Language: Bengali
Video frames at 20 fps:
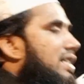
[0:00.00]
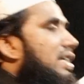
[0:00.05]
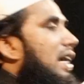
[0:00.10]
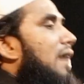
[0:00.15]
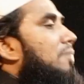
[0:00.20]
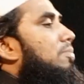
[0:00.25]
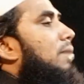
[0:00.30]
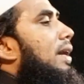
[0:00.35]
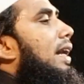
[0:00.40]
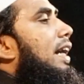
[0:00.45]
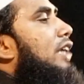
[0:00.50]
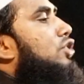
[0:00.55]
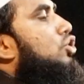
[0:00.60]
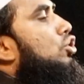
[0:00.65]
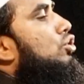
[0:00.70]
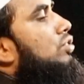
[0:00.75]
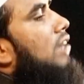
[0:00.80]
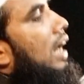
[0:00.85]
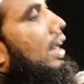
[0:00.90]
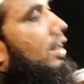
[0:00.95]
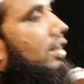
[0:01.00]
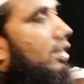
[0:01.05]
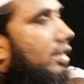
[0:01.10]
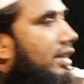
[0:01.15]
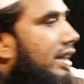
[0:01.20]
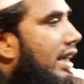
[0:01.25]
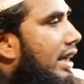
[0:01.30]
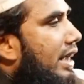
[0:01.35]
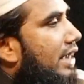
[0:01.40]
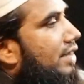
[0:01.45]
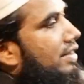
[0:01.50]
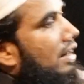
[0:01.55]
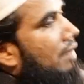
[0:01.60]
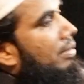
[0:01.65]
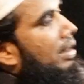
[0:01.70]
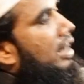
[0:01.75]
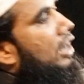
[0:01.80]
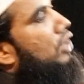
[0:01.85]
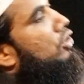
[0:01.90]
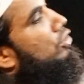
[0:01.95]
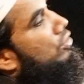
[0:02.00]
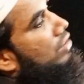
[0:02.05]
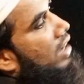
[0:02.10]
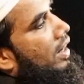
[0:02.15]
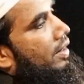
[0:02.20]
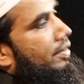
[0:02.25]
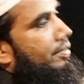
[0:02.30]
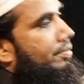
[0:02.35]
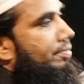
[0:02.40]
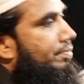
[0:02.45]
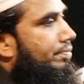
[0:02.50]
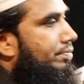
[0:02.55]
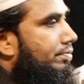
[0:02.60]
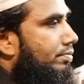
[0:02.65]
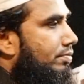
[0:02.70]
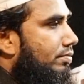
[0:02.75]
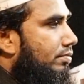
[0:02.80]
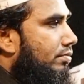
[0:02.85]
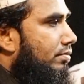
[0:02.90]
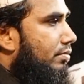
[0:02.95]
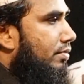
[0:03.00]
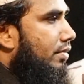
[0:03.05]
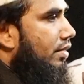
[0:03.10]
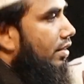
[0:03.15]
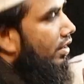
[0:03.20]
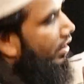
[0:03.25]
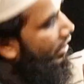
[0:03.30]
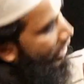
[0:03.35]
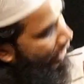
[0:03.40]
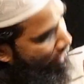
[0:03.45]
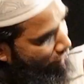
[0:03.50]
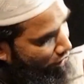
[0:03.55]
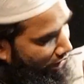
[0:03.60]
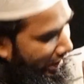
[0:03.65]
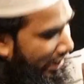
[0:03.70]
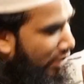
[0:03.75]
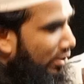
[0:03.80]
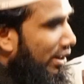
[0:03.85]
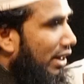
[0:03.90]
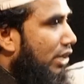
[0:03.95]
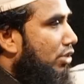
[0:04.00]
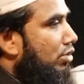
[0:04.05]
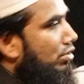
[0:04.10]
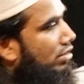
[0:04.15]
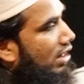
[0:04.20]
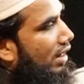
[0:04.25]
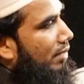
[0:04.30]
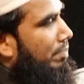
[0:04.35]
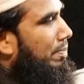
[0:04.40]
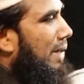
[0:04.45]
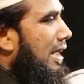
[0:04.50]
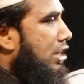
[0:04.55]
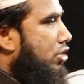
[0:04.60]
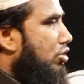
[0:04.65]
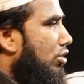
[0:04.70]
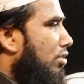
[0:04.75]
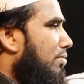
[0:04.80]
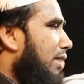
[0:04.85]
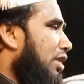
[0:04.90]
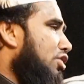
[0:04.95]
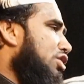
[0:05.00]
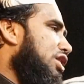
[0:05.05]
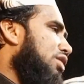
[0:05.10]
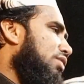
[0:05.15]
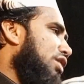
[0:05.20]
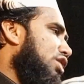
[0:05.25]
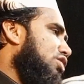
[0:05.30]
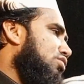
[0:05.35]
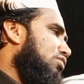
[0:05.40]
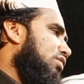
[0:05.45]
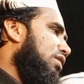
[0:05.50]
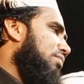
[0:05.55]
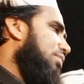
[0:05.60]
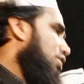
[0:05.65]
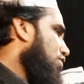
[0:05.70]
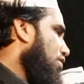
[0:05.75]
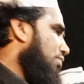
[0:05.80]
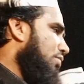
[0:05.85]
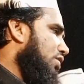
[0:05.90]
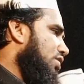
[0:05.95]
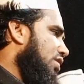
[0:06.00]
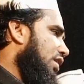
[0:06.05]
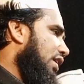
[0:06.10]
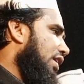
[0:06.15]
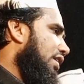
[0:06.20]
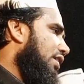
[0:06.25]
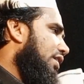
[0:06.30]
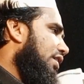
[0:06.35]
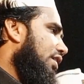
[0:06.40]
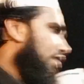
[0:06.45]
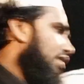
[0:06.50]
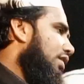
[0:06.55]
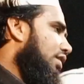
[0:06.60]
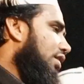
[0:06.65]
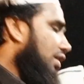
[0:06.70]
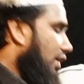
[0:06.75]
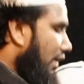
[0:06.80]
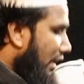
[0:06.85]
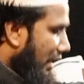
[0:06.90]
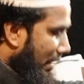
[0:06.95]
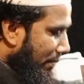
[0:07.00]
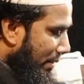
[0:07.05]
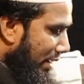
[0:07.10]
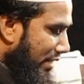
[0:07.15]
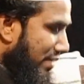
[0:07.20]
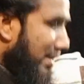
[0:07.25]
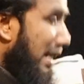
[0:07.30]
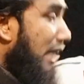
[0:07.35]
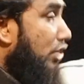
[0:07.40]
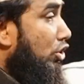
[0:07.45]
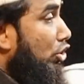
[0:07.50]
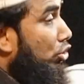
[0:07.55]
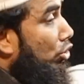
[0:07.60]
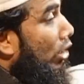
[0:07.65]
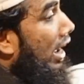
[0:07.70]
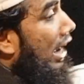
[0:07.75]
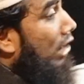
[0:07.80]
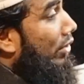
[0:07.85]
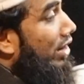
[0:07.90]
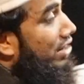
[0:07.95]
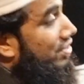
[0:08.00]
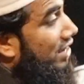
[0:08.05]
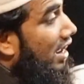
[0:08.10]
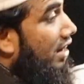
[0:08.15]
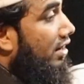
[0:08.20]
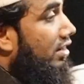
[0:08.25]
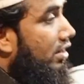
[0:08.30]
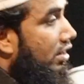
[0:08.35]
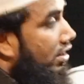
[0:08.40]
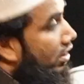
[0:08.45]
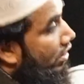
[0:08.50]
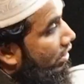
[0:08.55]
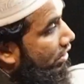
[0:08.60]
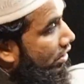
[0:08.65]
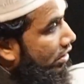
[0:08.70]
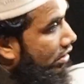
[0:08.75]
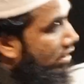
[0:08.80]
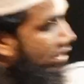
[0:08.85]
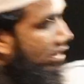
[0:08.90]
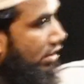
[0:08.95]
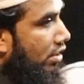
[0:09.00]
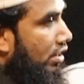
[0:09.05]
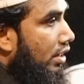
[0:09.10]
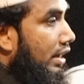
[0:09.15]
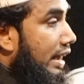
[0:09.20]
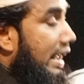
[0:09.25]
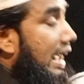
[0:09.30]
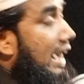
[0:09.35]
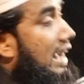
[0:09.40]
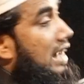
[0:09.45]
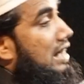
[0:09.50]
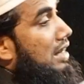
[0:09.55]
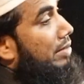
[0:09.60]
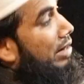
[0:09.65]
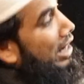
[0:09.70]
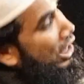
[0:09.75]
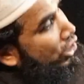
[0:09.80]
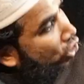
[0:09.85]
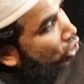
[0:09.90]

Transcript: আচ্ছা আপনারা একটু যান কে কে যাবেন একটু যান দয়া করে একটু যান পাঁচজন মানুষকে আর শোনাবো সমস্যা নেই আপনারা যান তো দয়া করে যান কে কে যাবেন